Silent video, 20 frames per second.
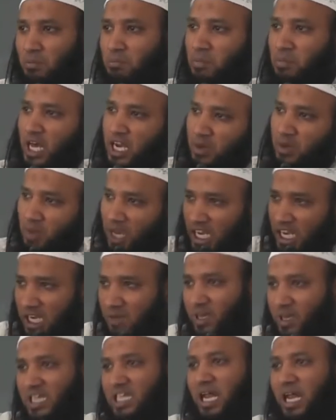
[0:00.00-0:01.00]

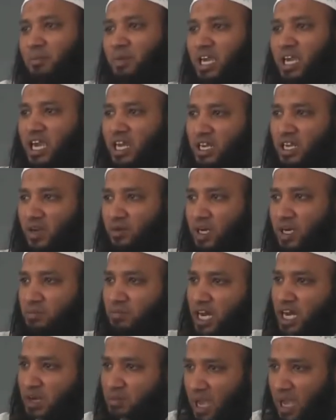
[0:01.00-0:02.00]
மறுமையிலும் அதை நாம் கேட்க
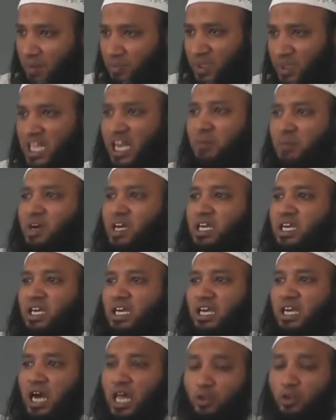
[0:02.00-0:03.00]
வேண்டும் மறுமை அப்போ தான்
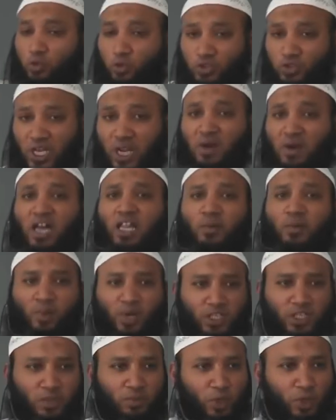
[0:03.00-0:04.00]
நமக்கு அது
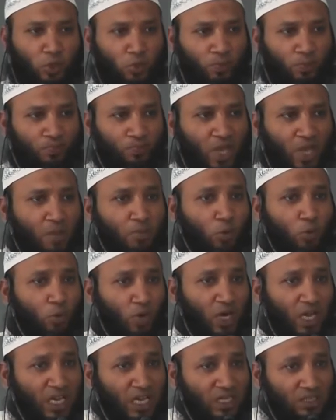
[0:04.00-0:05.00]
உத்தரவாதப்படுத்தப்படும் அப்போ
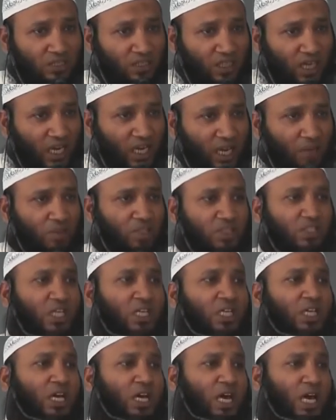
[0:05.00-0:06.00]
உலகத்திலே நம்ம
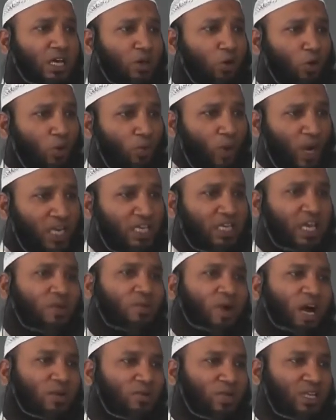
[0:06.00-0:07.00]
சரியான ஒரு வழியை
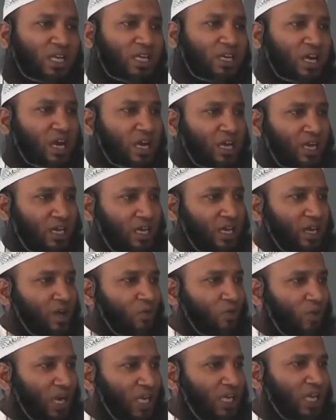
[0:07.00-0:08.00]
வாழ்வதற்கான
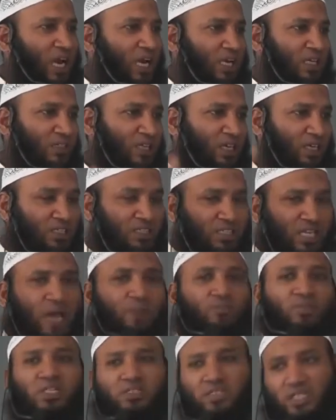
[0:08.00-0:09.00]
வழிகாட்டுதல்
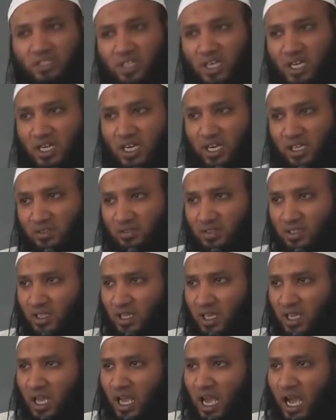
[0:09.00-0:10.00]
இஸ்லாம் தான் தந்திருக்கிறது
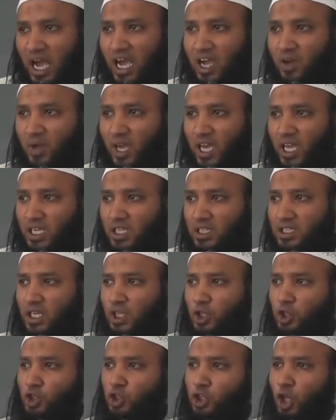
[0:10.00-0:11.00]
ஆகவே
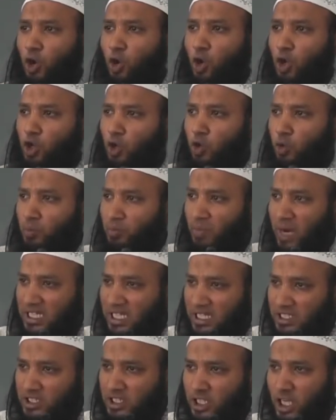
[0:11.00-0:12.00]
எந்த ஒரு
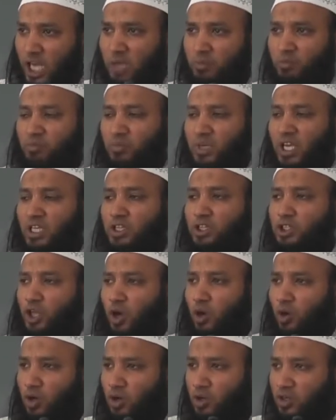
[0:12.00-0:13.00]
மதத்திலும் எந்த
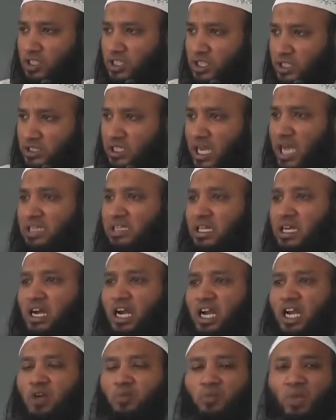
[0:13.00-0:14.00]
ஒரு
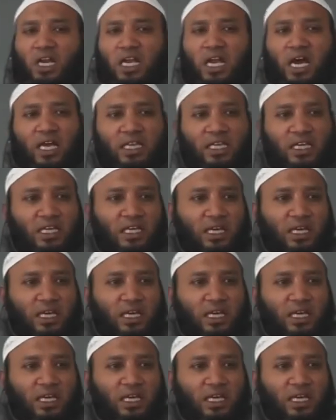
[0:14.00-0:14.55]
சித்தாந்தங்களிலும் இல்லாத